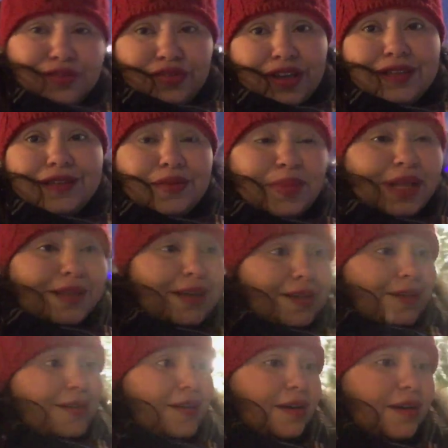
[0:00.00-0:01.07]
Eu fiquei sem
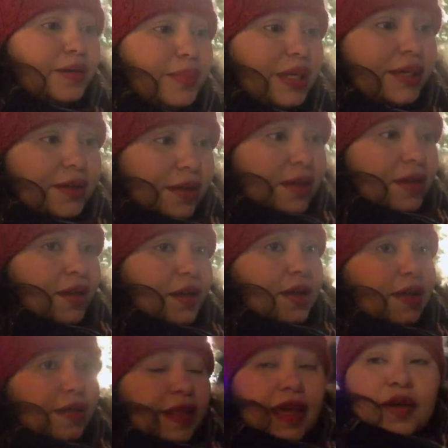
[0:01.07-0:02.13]
bateria na câmera.
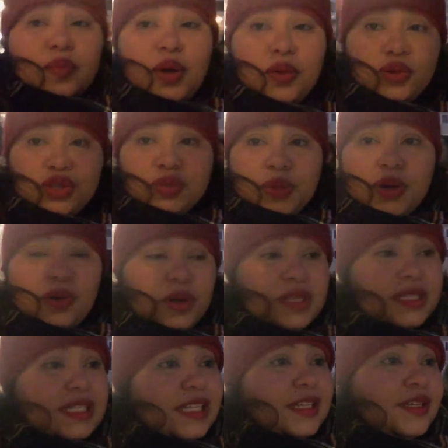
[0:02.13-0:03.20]
Tem uma última
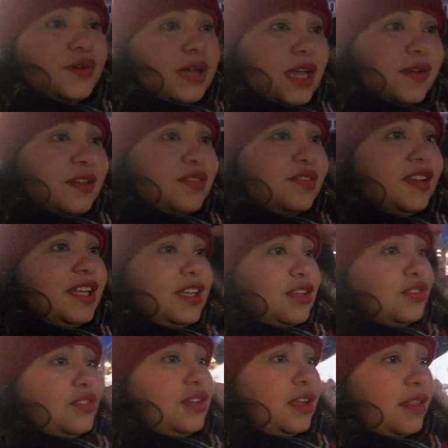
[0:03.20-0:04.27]
coisa aqui que eu quero da
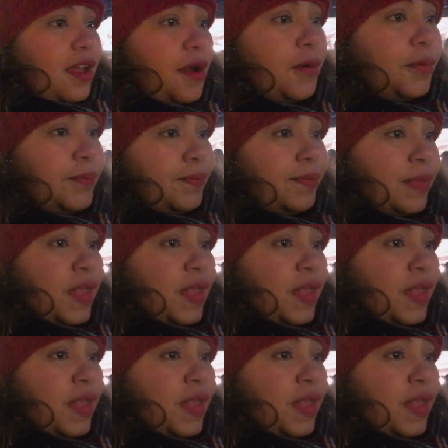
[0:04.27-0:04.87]
feirinha de Natal